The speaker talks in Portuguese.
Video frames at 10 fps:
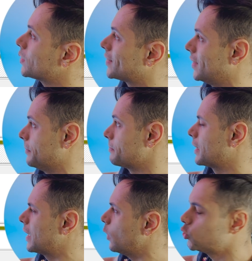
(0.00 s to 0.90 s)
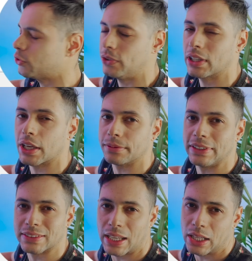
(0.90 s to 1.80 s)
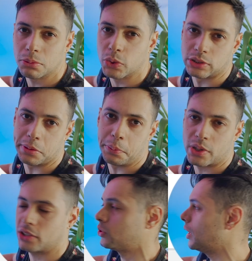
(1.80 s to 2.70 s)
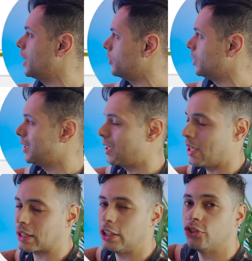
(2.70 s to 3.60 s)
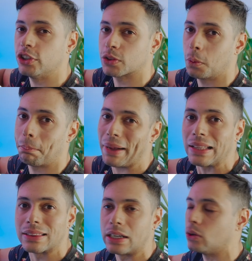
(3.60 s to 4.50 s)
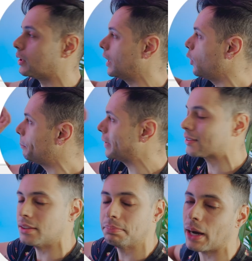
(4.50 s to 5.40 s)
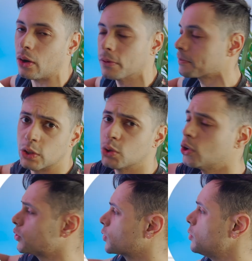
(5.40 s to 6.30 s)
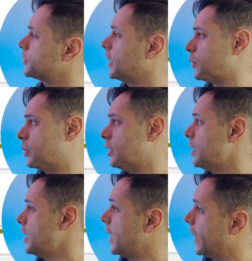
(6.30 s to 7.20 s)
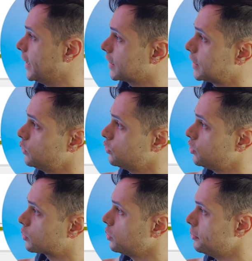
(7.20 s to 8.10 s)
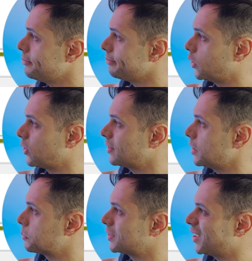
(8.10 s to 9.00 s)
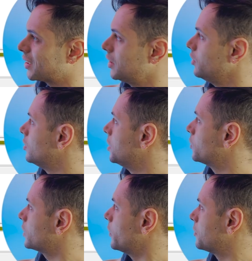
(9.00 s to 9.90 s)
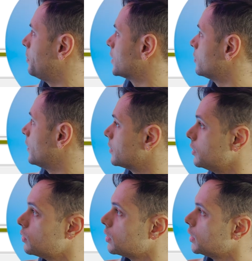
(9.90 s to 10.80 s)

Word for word: C, que é onde fica instalado o meu sistema operacional, é aquele disco padrão, né? É o principal do nosso computador. Aí aqui no disco 1, eu nem sei porque está aqui dinâmico, está um espaço vazio.